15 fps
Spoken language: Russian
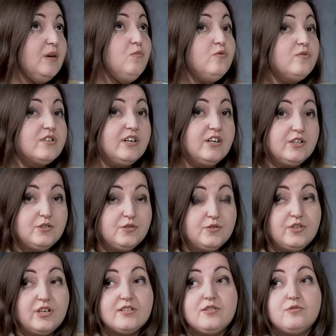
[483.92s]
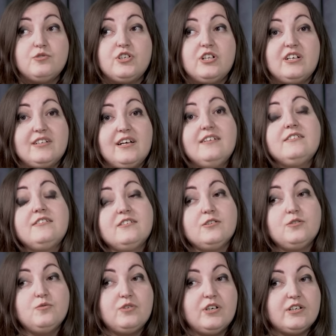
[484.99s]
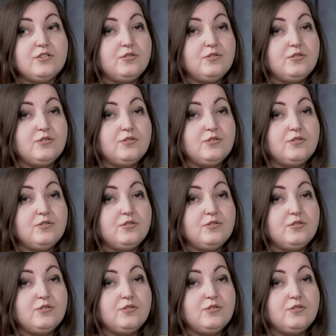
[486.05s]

та музыка, которую я слушала, та литература,